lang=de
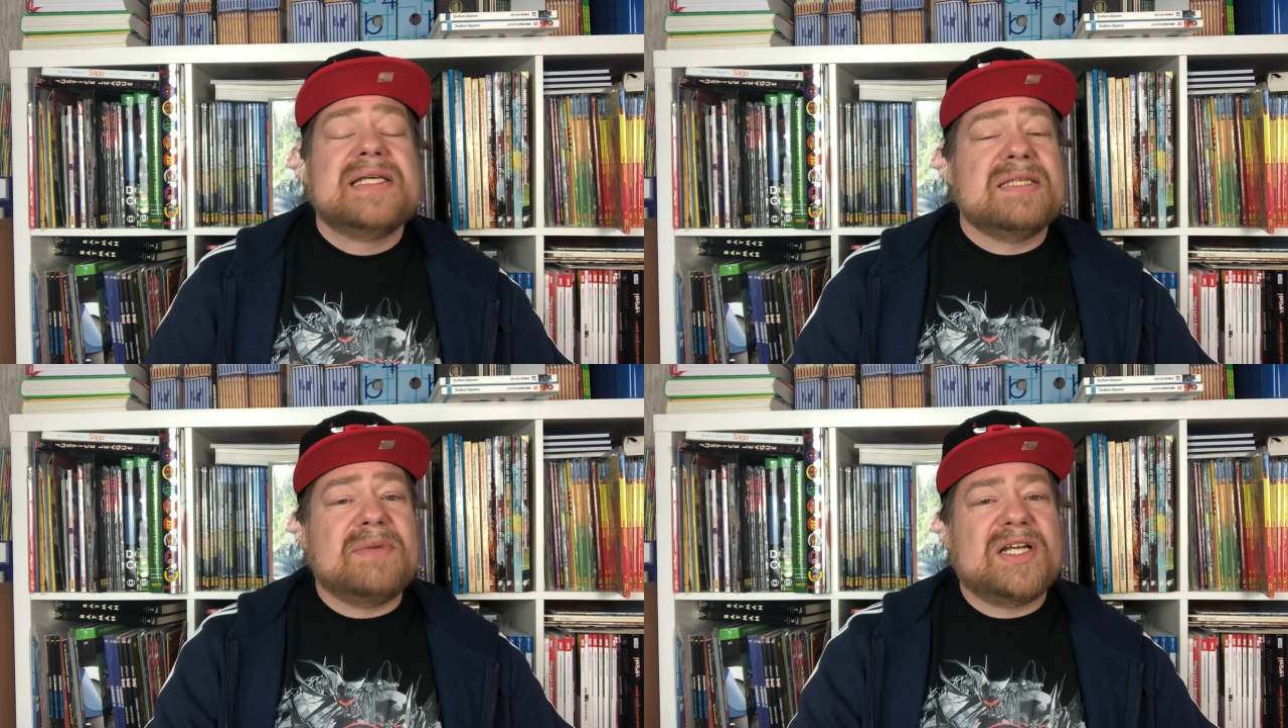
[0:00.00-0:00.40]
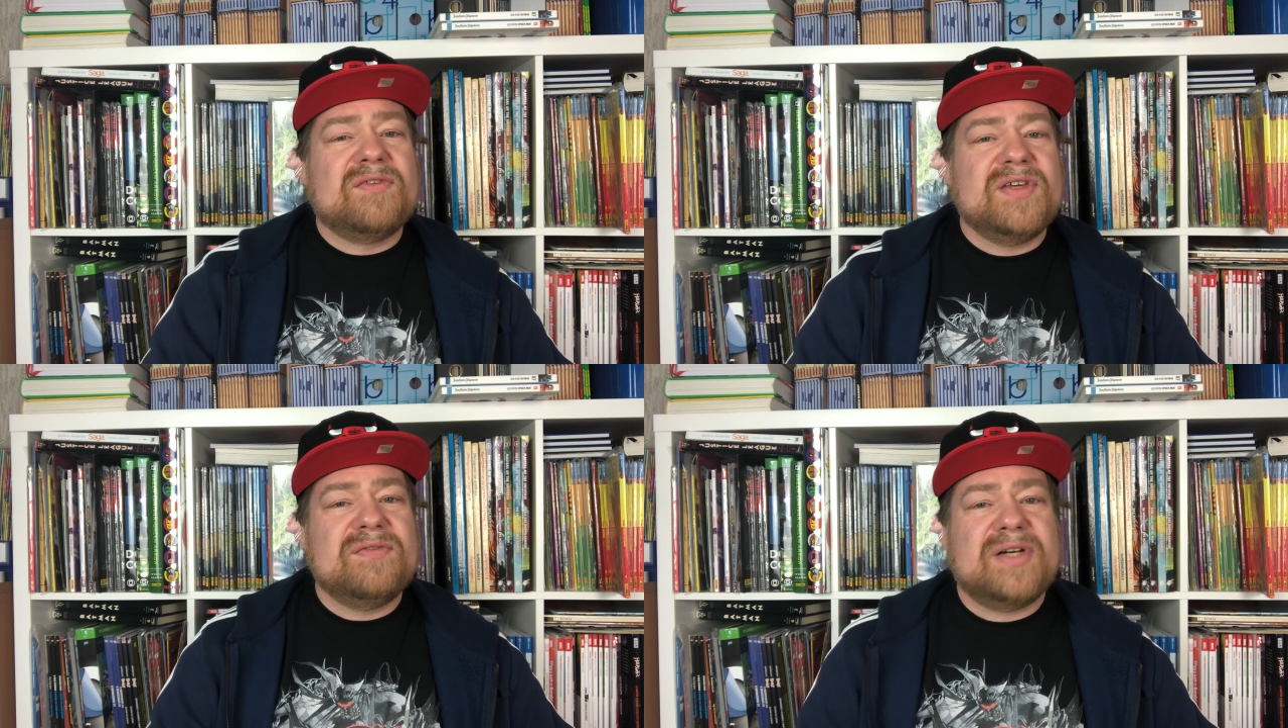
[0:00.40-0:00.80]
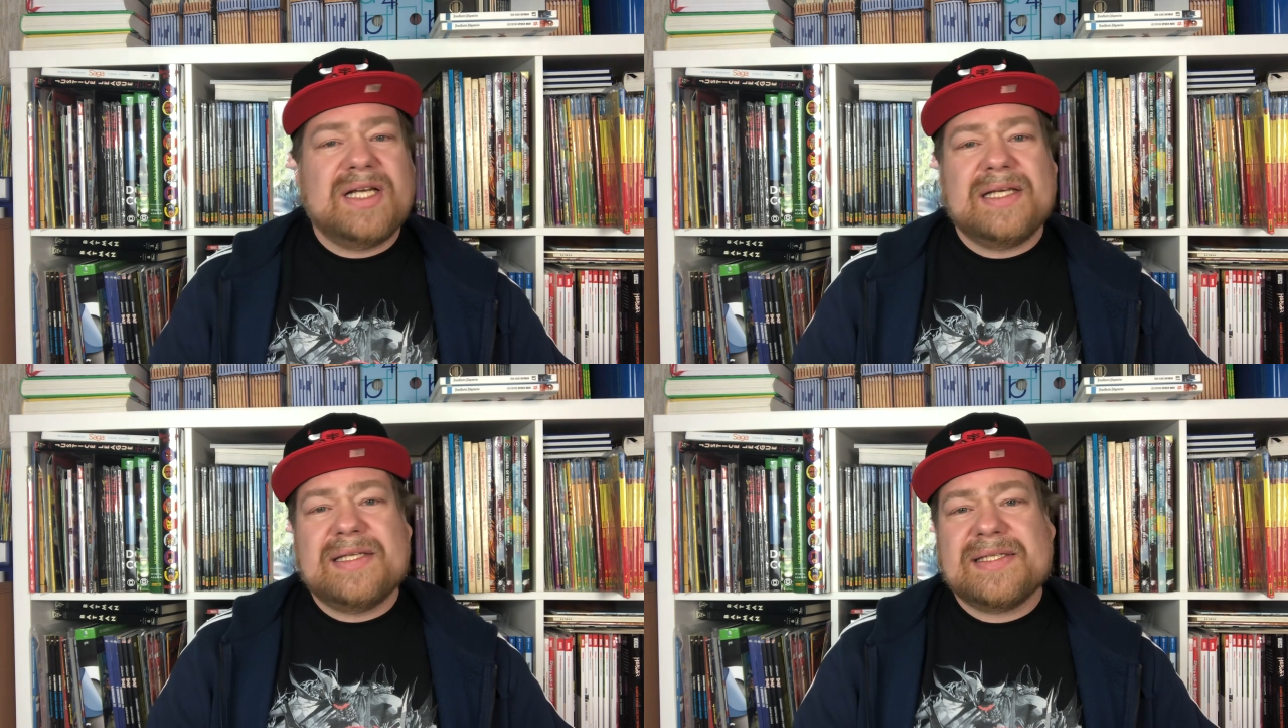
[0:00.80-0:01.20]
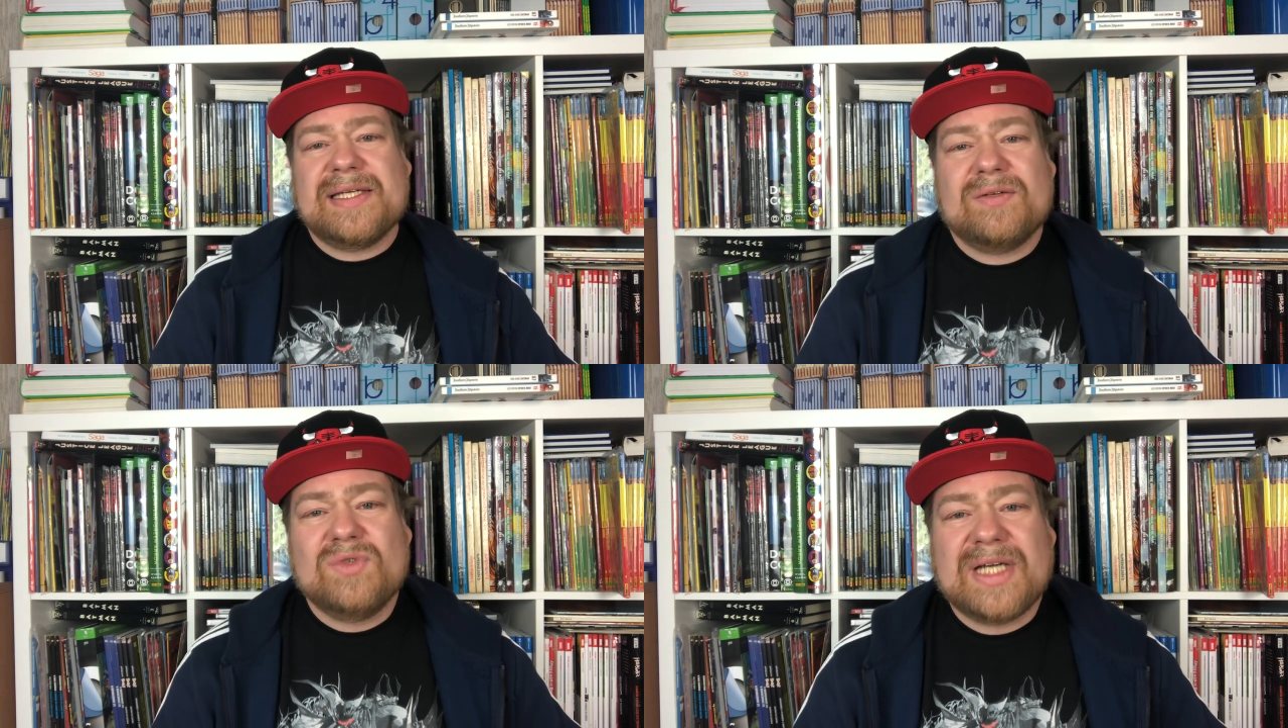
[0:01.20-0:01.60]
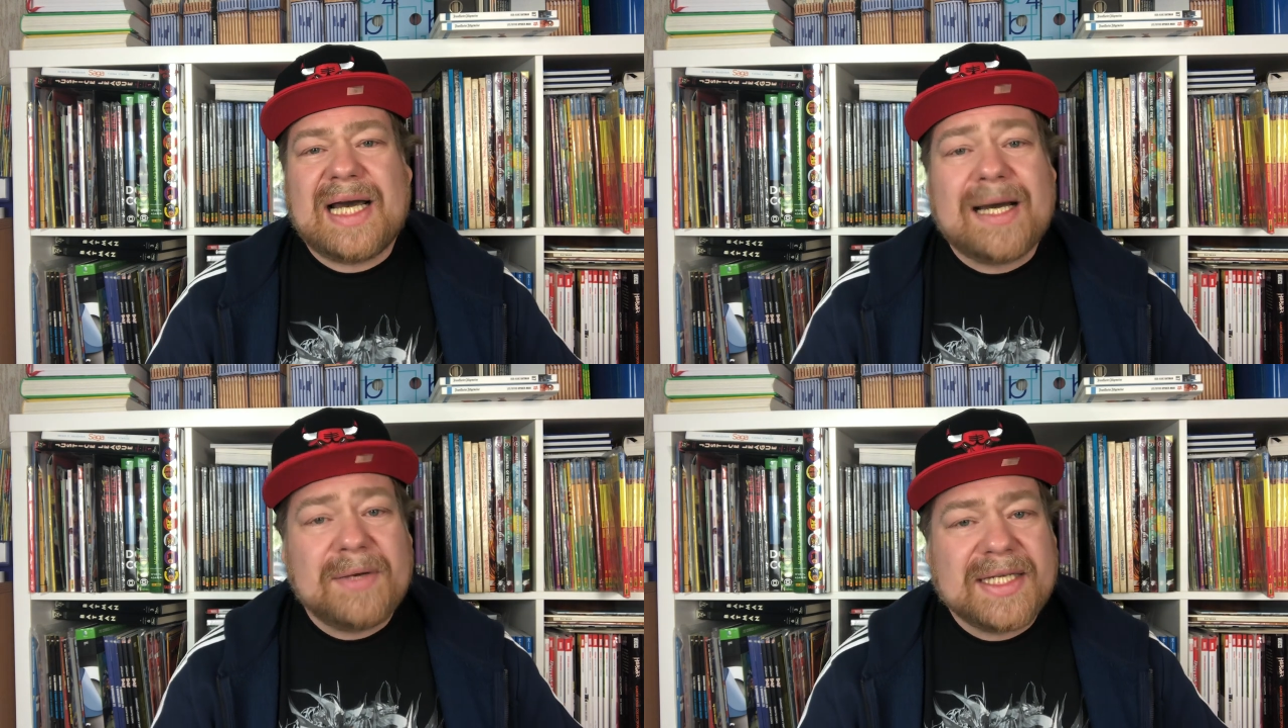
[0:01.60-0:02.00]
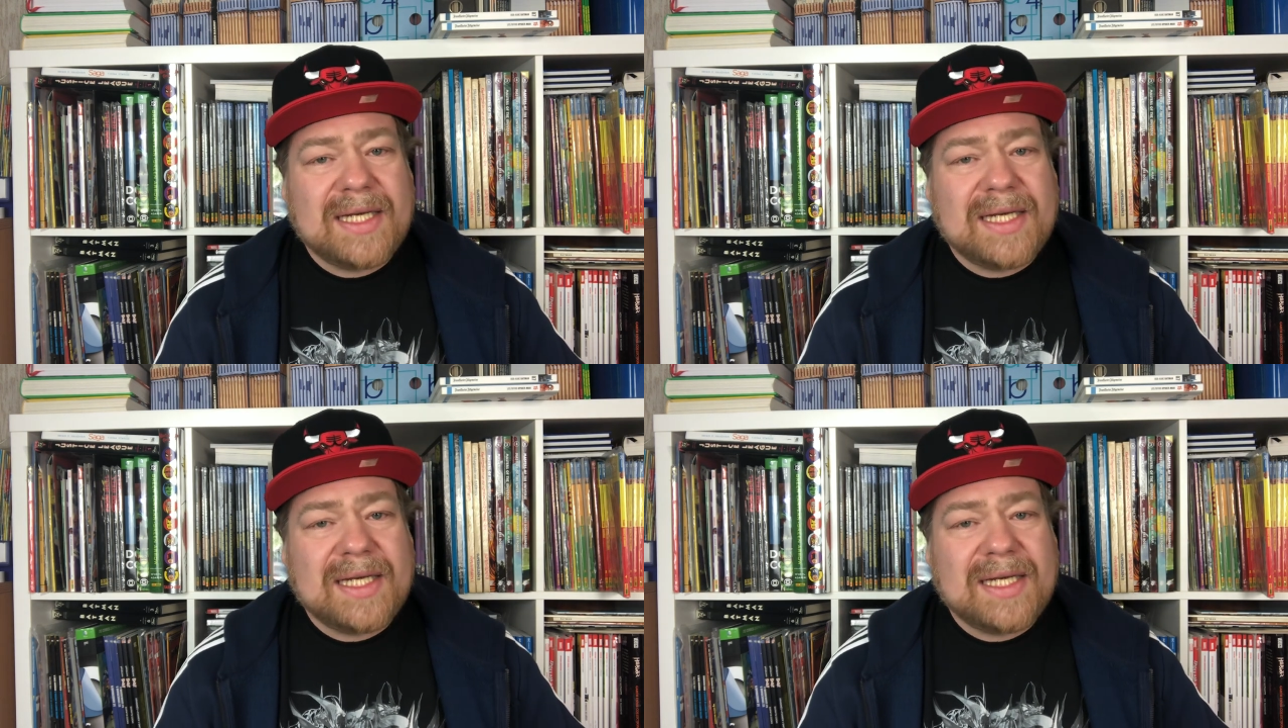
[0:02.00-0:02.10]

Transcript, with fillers: Sie macht auf jeden Fall eine sehr gute Arbeit,